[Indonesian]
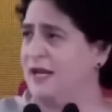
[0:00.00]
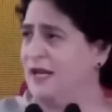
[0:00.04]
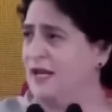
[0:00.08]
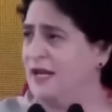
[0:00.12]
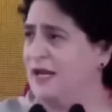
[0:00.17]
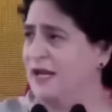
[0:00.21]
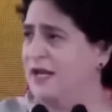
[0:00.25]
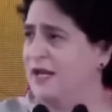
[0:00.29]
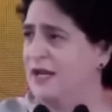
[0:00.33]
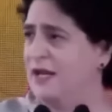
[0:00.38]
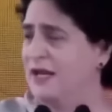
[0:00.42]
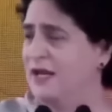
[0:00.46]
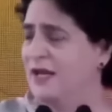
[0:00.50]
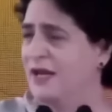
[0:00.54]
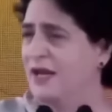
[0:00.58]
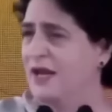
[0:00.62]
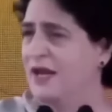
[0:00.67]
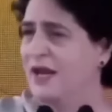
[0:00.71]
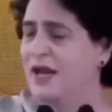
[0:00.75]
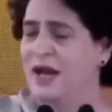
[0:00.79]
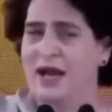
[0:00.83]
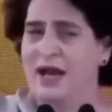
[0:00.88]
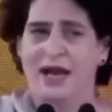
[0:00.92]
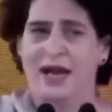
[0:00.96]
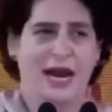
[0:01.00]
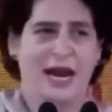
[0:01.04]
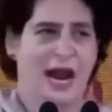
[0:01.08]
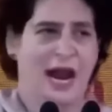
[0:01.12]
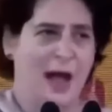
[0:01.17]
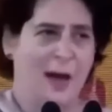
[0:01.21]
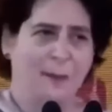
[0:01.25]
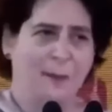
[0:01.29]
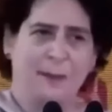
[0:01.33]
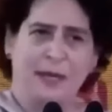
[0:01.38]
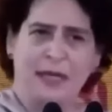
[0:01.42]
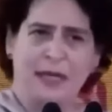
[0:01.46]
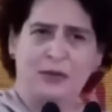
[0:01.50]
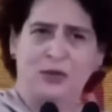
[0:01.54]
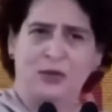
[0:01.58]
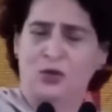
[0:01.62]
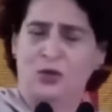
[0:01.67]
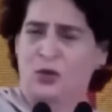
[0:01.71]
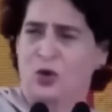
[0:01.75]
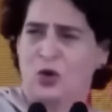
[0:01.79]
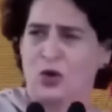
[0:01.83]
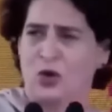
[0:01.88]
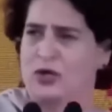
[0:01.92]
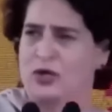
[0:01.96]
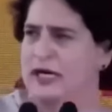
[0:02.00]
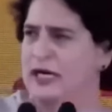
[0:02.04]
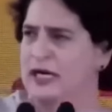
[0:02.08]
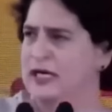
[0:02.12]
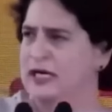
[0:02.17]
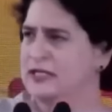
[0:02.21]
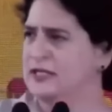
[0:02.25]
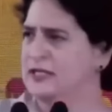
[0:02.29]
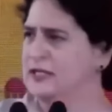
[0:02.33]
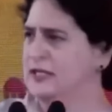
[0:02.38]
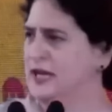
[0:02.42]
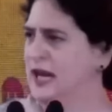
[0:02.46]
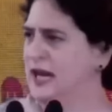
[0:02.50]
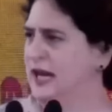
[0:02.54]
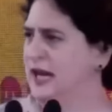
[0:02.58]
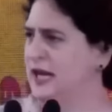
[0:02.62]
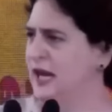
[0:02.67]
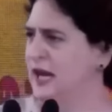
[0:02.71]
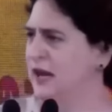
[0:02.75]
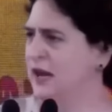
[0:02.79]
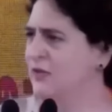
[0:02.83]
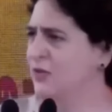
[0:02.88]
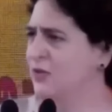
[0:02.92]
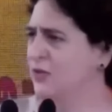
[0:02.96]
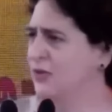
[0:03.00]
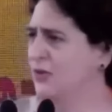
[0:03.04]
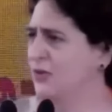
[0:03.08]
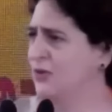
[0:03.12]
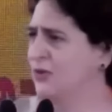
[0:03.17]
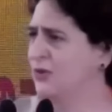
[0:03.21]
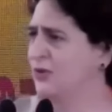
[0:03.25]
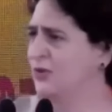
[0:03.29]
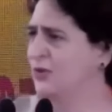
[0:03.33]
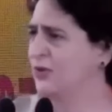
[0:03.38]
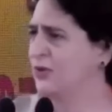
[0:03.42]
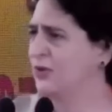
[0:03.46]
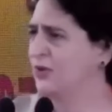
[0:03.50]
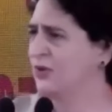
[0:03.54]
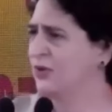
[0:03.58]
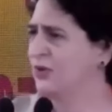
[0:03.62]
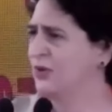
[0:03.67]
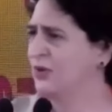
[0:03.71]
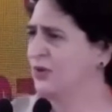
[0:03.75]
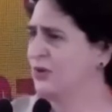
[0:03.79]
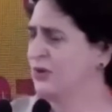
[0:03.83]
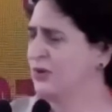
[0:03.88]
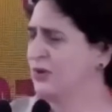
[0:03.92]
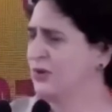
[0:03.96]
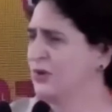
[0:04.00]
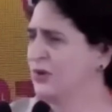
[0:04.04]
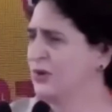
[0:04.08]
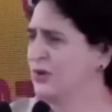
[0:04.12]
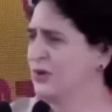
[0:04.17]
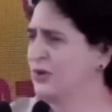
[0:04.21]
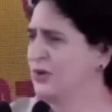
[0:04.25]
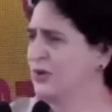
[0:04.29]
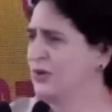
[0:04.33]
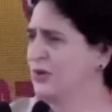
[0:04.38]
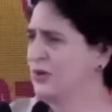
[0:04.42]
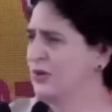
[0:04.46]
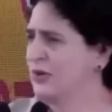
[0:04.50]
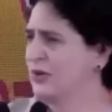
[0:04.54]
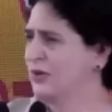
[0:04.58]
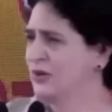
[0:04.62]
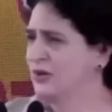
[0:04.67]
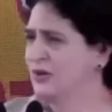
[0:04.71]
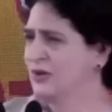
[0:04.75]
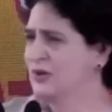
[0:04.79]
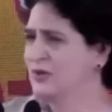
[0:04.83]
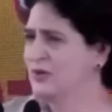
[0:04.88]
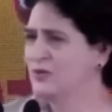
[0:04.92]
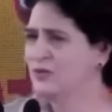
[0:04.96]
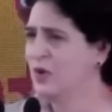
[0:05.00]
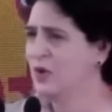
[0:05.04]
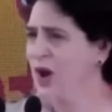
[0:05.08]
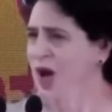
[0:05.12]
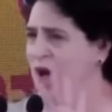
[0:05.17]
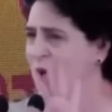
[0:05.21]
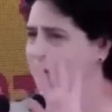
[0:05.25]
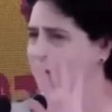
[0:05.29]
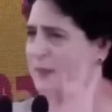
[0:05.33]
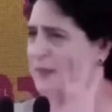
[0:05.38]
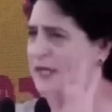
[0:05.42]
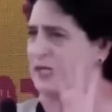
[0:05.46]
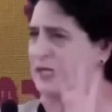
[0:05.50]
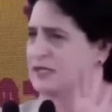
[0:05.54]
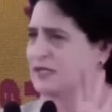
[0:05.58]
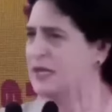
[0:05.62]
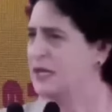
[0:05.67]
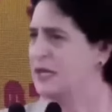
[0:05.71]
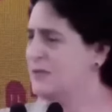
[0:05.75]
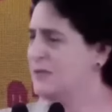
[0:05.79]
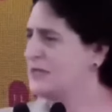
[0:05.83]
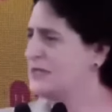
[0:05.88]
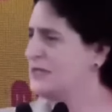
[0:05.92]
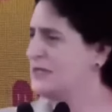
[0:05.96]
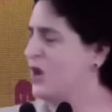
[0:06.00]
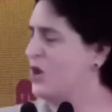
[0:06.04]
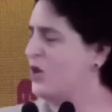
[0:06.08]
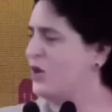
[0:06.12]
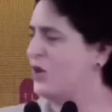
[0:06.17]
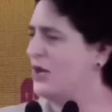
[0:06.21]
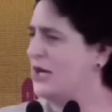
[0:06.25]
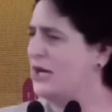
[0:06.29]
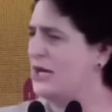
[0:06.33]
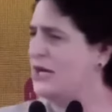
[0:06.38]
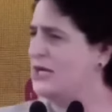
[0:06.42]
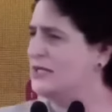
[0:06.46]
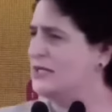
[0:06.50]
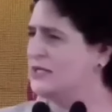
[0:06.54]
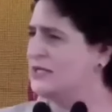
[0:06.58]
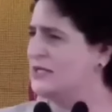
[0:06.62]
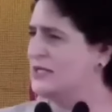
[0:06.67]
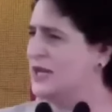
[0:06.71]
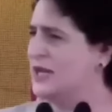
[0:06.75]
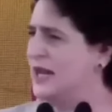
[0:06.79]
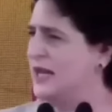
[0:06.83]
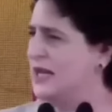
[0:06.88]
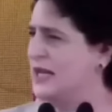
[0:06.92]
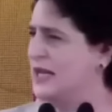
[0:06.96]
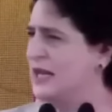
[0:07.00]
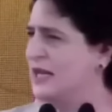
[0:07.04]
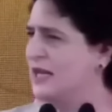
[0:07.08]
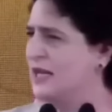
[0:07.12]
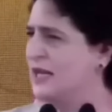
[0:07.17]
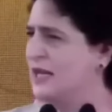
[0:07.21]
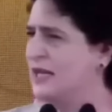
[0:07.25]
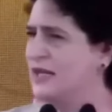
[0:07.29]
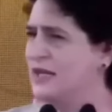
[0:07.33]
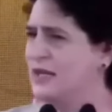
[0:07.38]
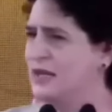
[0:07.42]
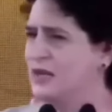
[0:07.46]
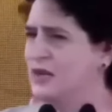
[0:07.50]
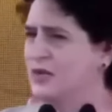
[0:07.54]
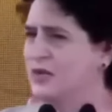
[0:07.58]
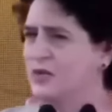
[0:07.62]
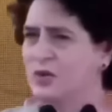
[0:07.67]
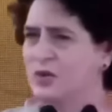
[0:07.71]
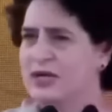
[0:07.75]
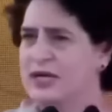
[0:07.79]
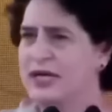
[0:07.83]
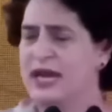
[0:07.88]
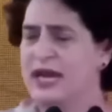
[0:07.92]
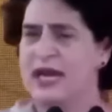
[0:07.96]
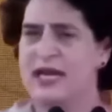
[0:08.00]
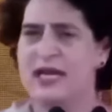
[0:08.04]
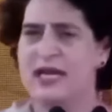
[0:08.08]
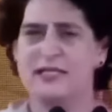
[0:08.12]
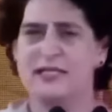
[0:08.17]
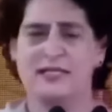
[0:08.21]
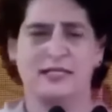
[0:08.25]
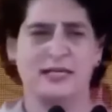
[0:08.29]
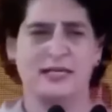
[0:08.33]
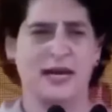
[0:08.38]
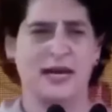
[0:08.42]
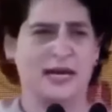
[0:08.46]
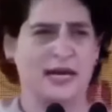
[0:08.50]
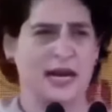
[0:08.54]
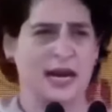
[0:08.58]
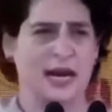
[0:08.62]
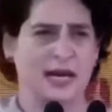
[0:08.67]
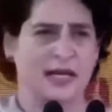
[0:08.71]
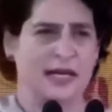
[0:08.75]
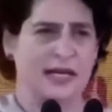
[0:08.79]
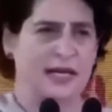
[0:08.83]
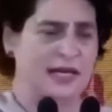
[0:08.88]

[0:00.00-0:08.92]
pat ke shiti ke barem dorbha na ke IT lani ke income tax bakade